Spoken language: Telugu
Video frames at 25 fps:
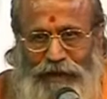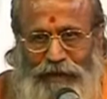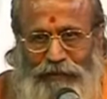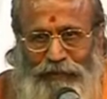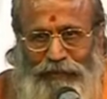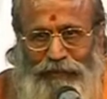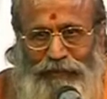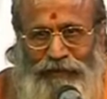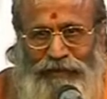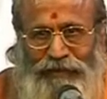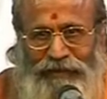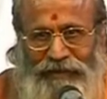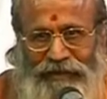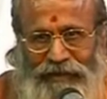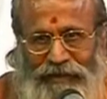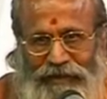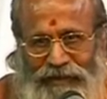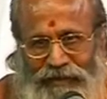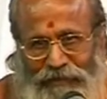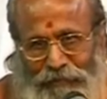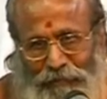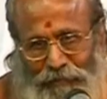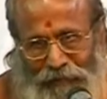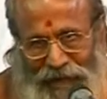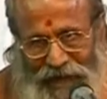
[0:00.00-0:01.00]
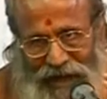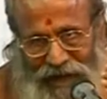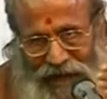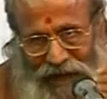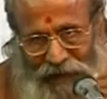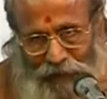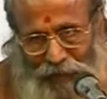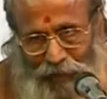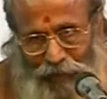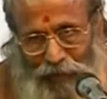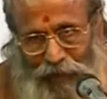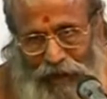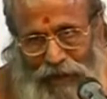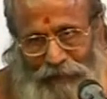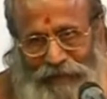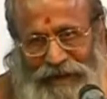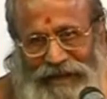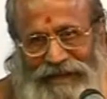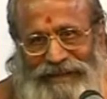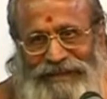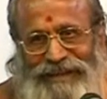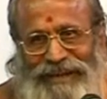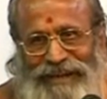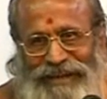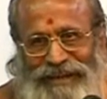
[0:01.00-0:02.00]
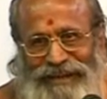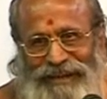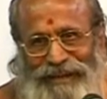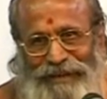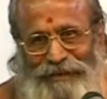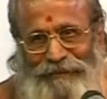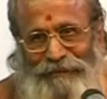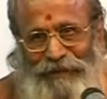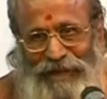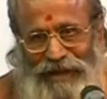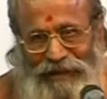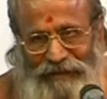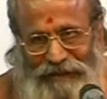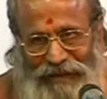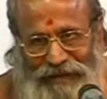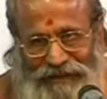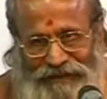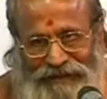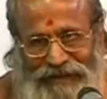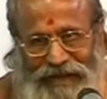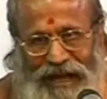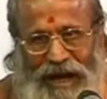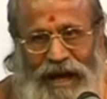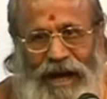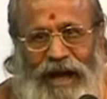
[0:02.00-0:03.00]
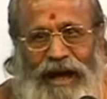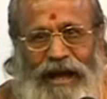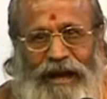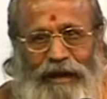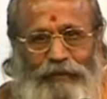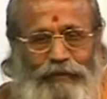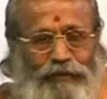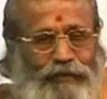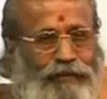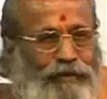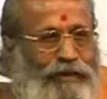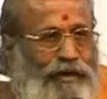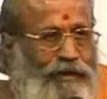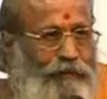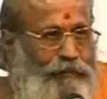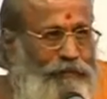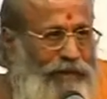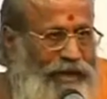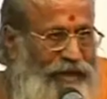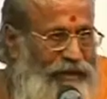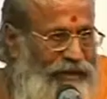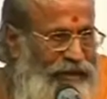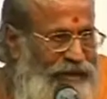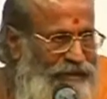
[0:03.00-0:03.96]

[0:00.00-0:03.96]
మనం మనకు అనుకూలమైనది మనకు నచ్చిన ఆహారము మనకు